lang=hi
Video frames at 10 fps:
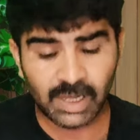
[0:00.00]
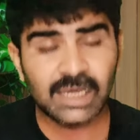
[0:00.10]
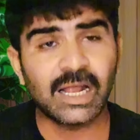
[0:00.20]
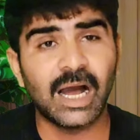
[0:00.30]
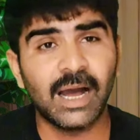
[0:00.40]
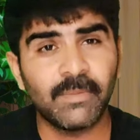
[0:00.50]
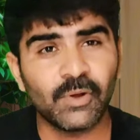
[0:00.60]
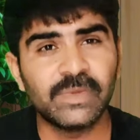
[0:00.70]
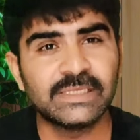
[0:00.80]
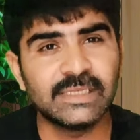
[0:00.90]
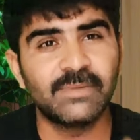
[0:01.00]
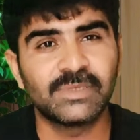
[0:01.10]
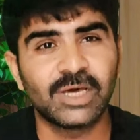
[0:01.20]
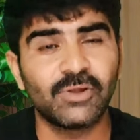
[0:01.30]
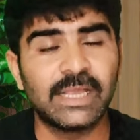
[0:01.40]
मगर आपको मैं इसलिए
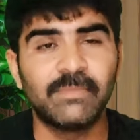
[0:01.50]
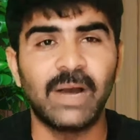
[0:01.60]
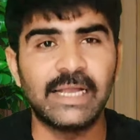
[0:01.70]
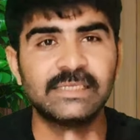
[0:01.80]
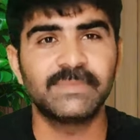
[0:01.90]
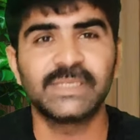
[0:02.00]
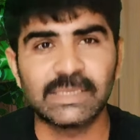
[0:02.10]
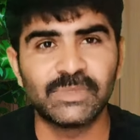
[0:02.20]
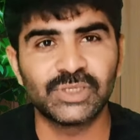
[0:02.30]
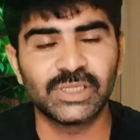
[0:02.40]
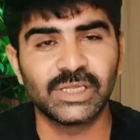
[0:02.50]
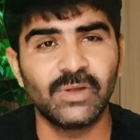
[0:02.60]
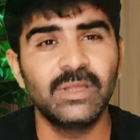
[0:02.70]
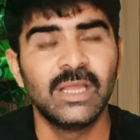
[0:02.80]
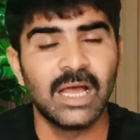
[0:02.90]
बता रहा हूँ एक भाई समझ के मशवरा दे
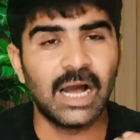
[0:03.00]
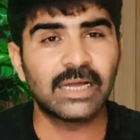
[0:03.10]
रहा हूँ